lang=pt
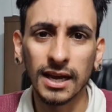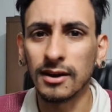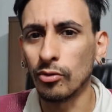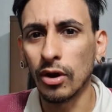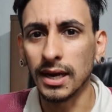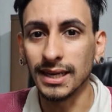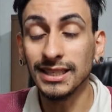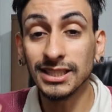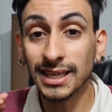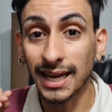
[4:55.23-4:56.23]
agora,
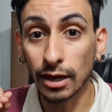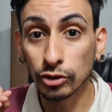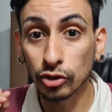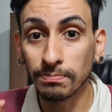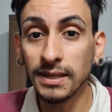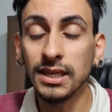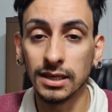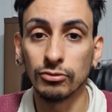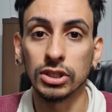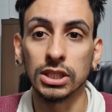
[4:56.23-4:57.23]
este canal é de
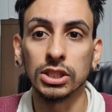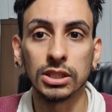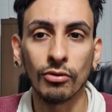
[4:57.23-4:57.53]
opinião, gente.